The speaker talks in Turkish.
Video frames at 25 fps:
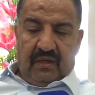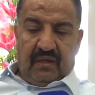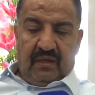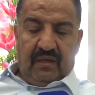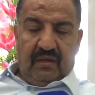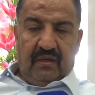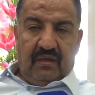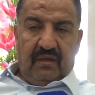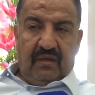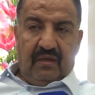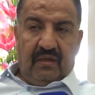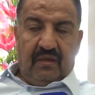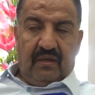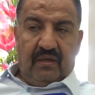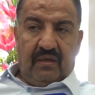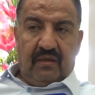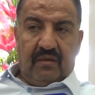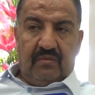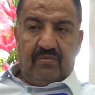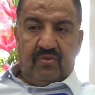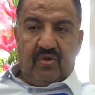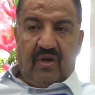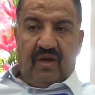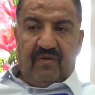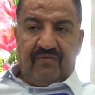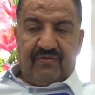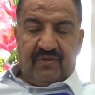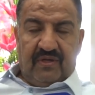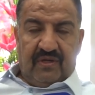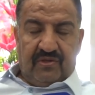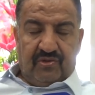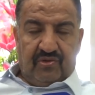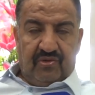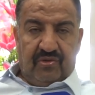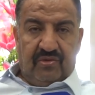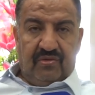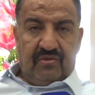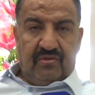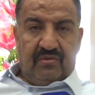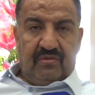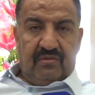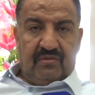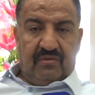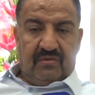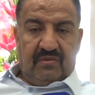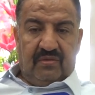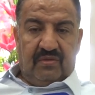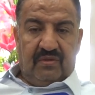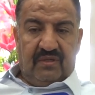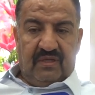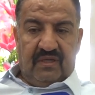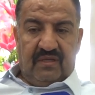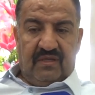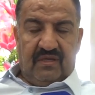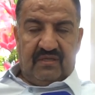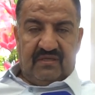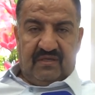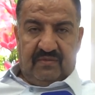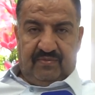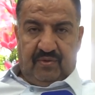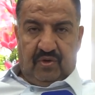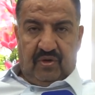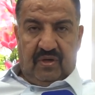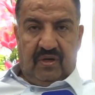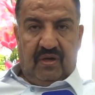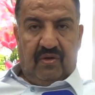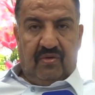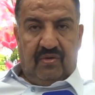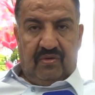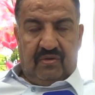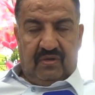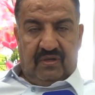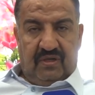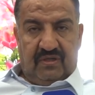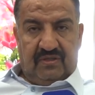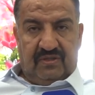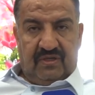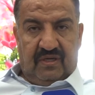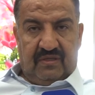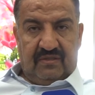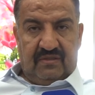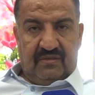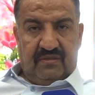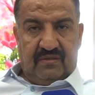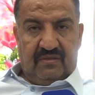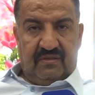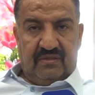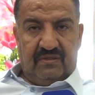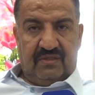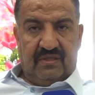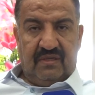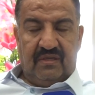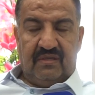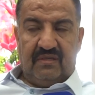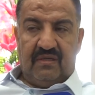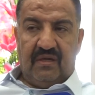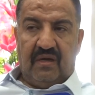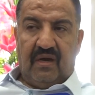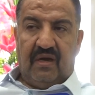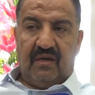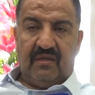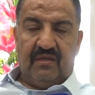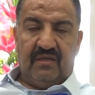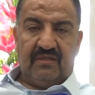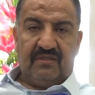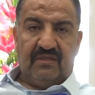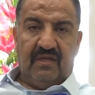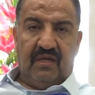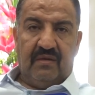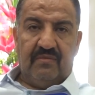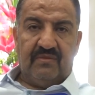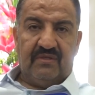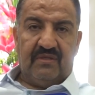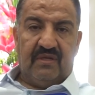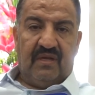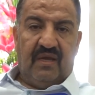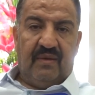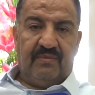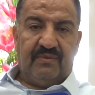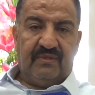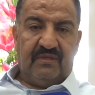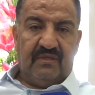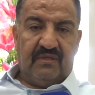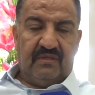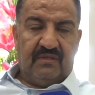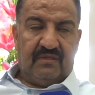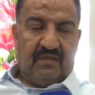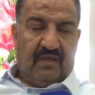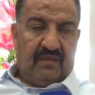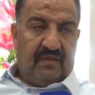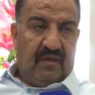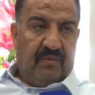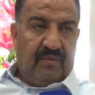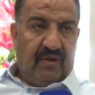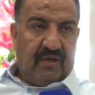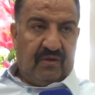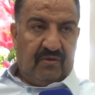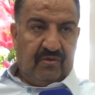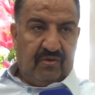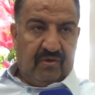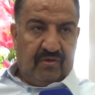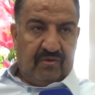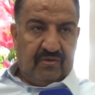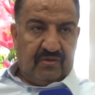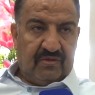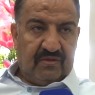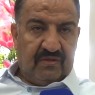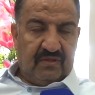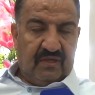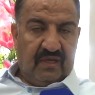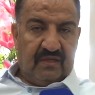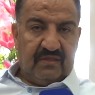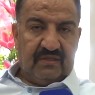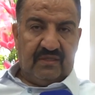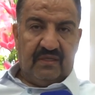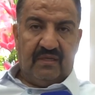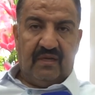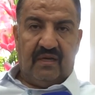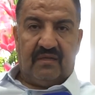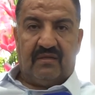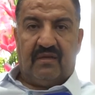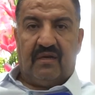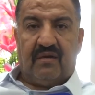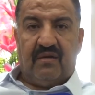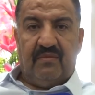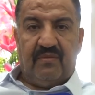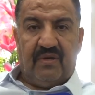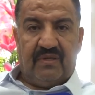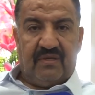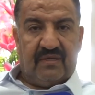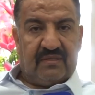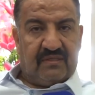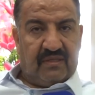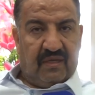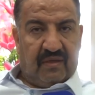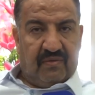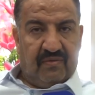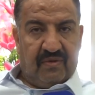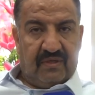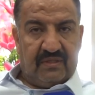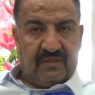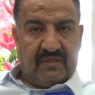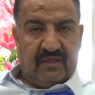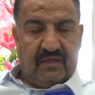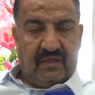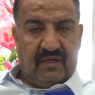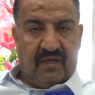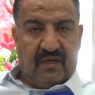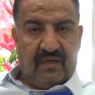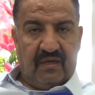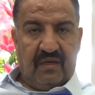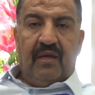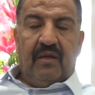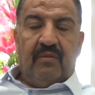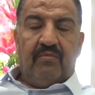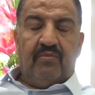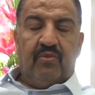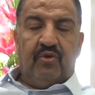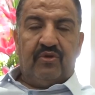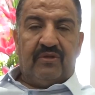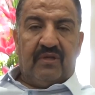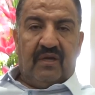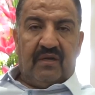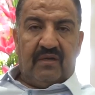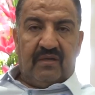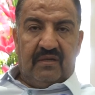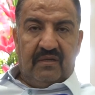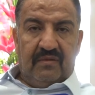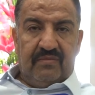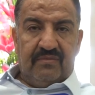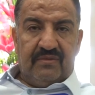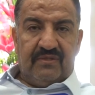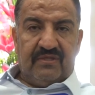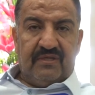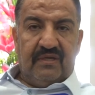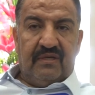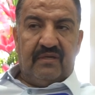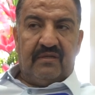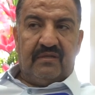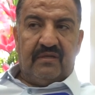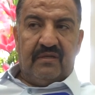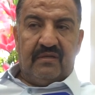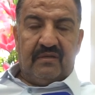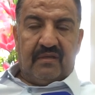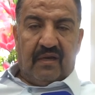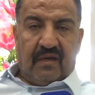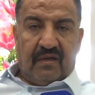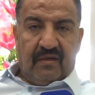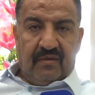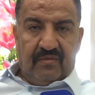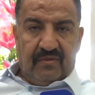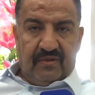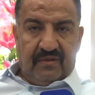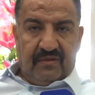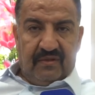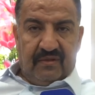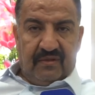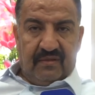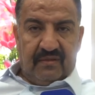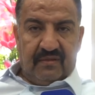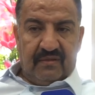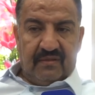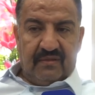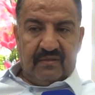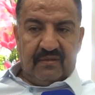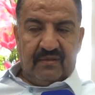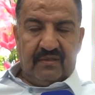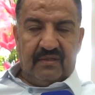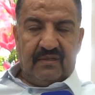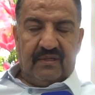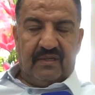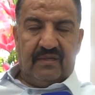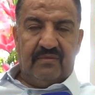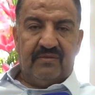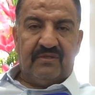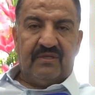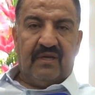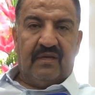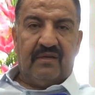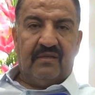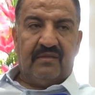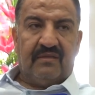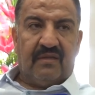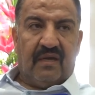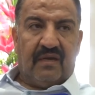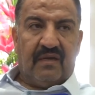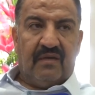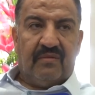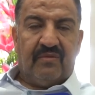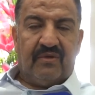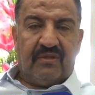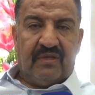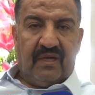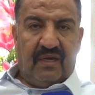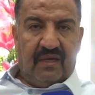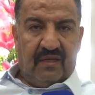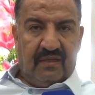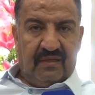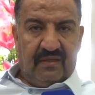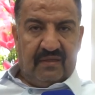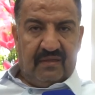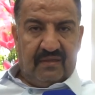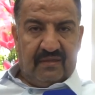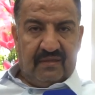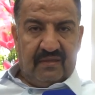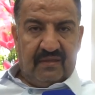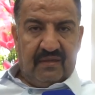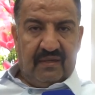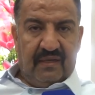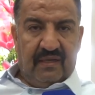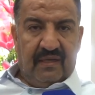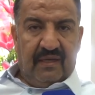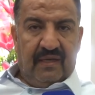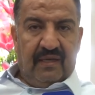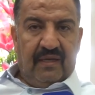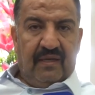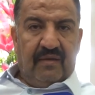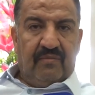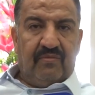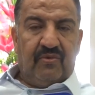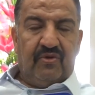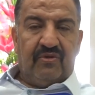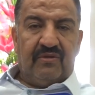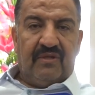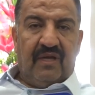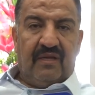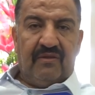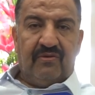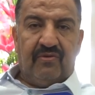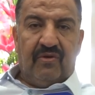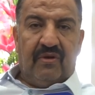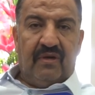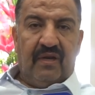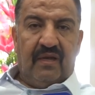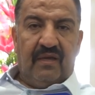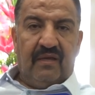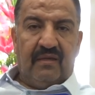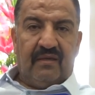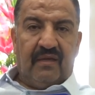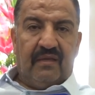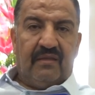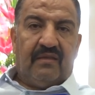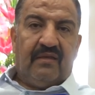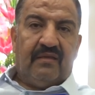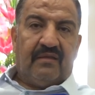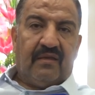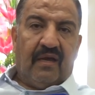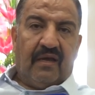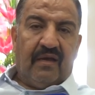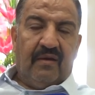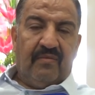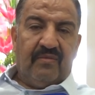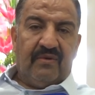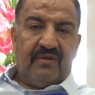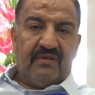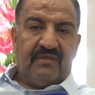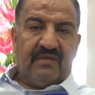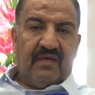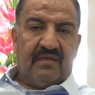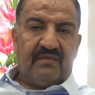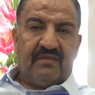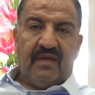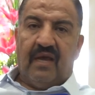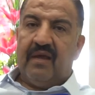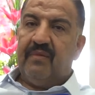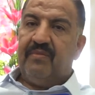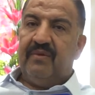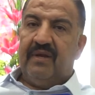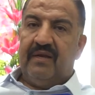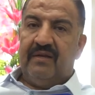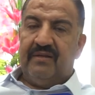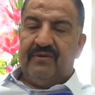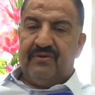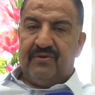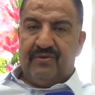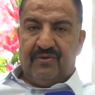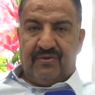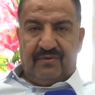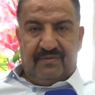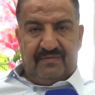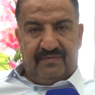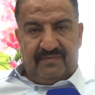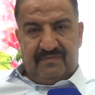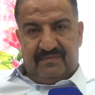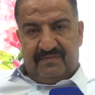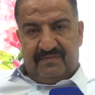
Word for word: Ee, bu hafta sonu Nide Spor'la oynayacağız. Siirtli kardeşlerimizin hepsini stada bekliyoruz. Gelsinler takıma destek versinler. Bu takım Siirt'in takımıdır. Kimsenin takımı değildir. Bundan dolayı kendi takımınıza sahiplenin diyorum.